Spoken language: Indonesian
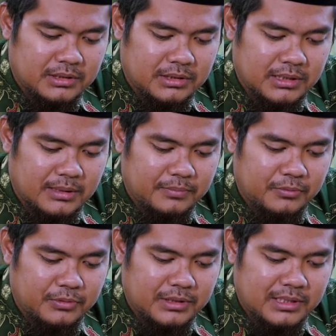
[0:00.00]
tidak
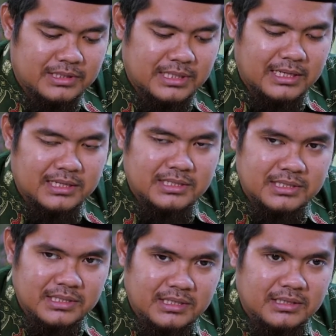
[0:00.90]
punya
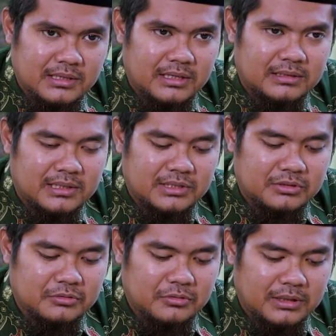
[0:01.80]
saksi atas
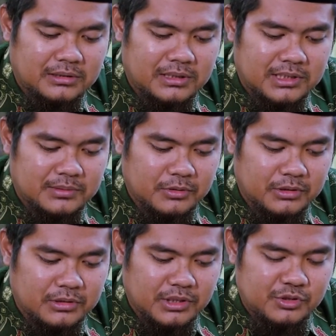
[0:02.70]
tuduhan
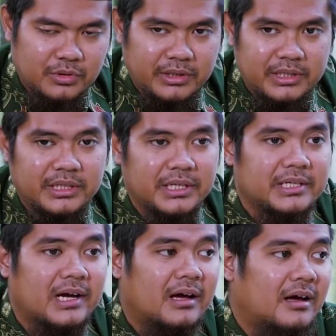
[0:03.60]
tersebut kecuali
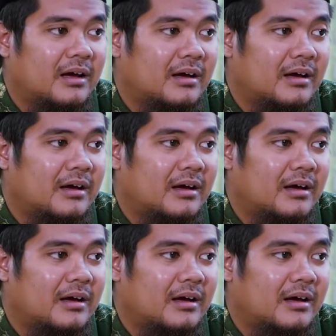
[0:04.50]
dirinya.